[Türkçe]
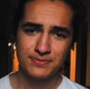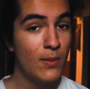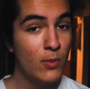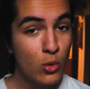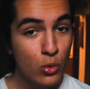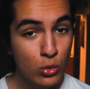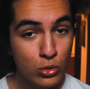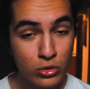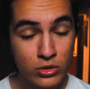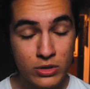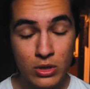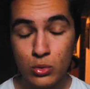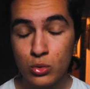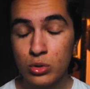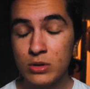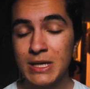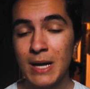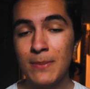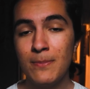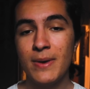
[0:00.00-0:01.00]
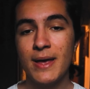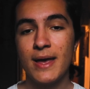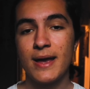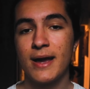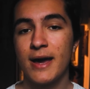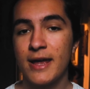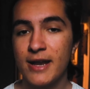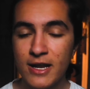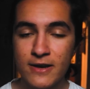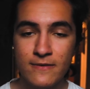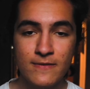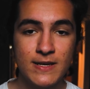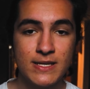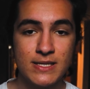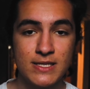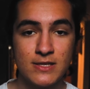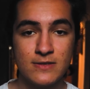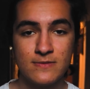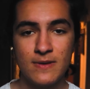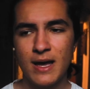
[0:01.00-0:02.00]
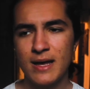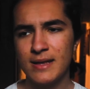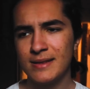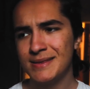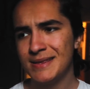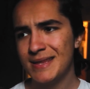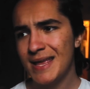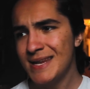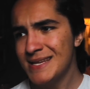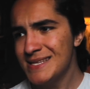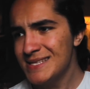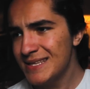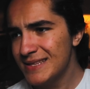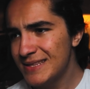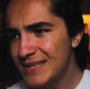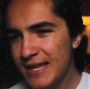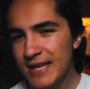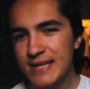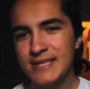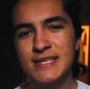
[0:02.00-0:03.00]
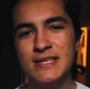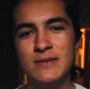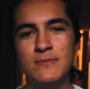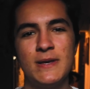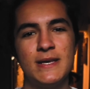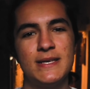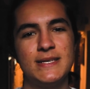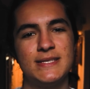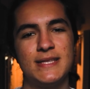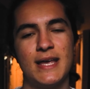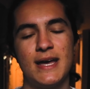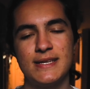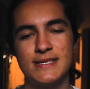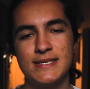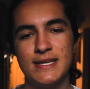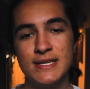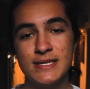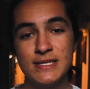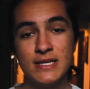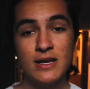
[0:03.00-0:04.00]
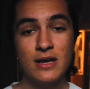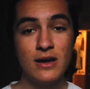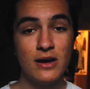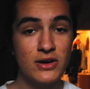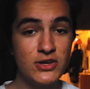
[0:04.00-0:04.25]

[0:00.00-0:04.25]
Ama olur da kullanmaya karar verirsiniz veya en azından test etmek isterseniz